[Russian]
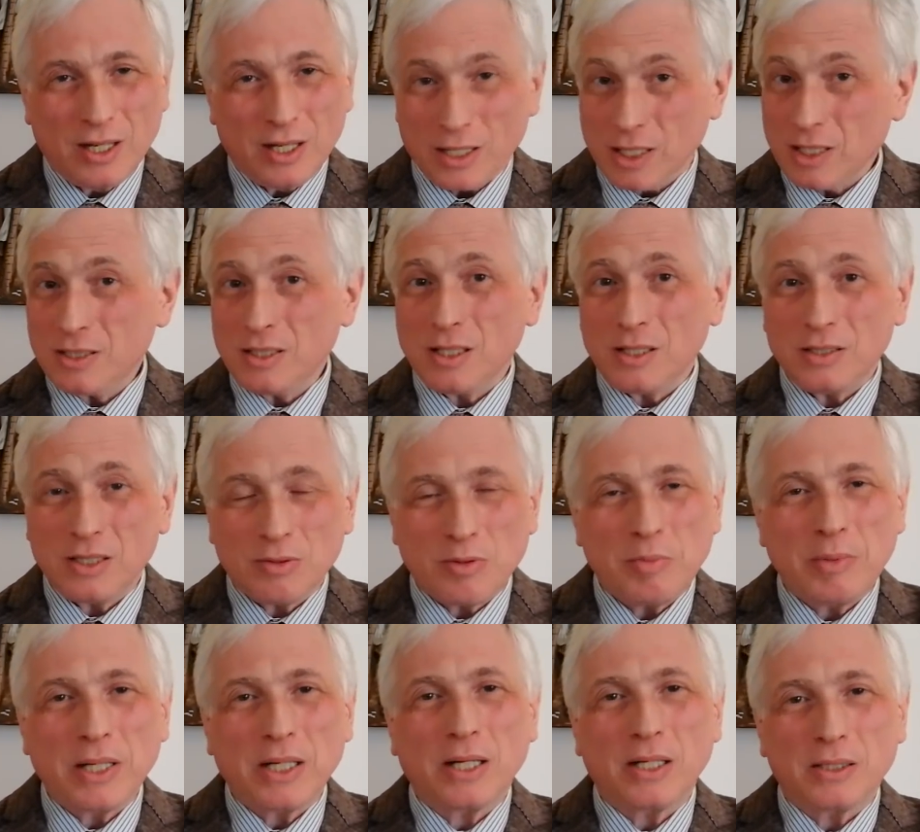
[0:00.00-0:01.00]
Я знал одного
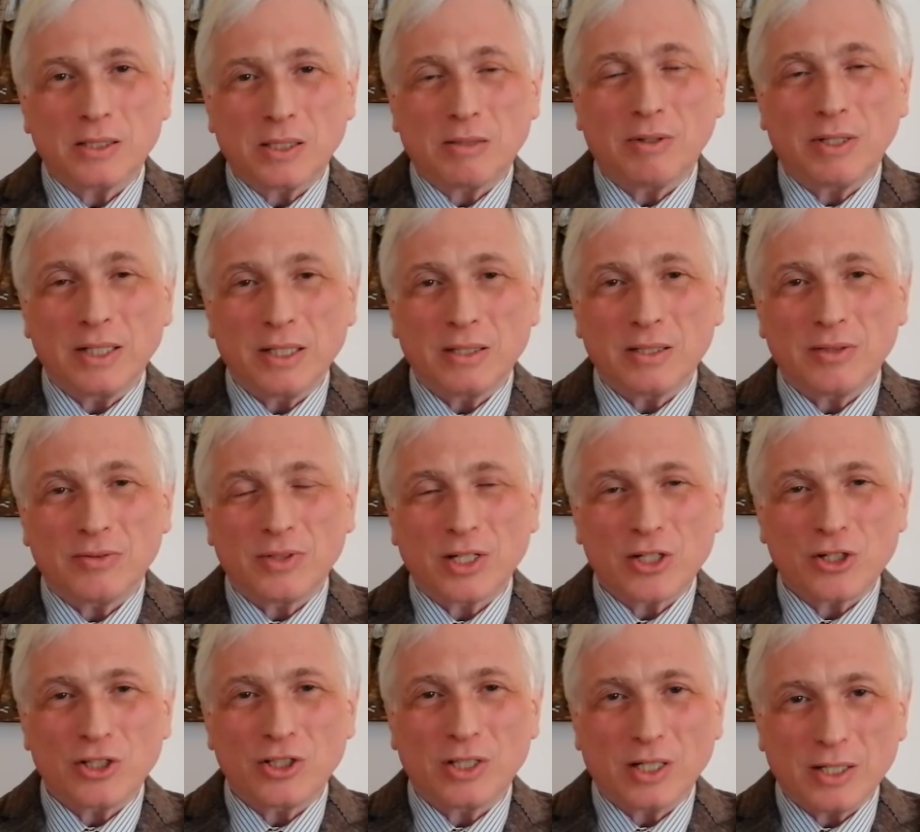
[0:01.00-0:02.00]
американского агента в
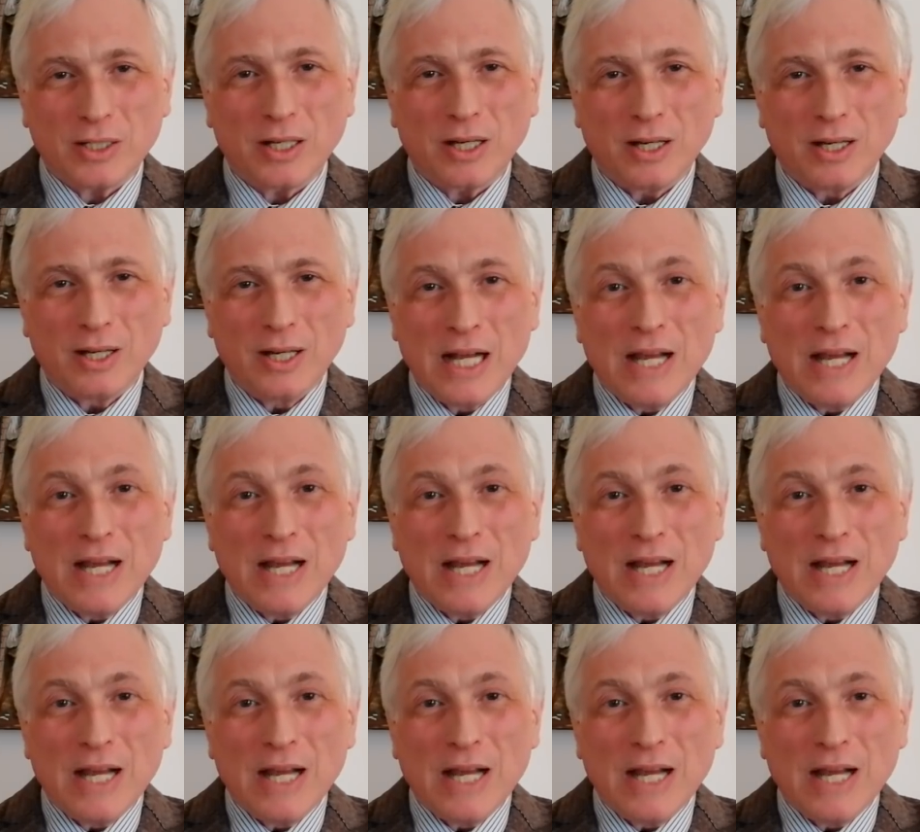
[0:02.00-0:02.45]
нашей стране.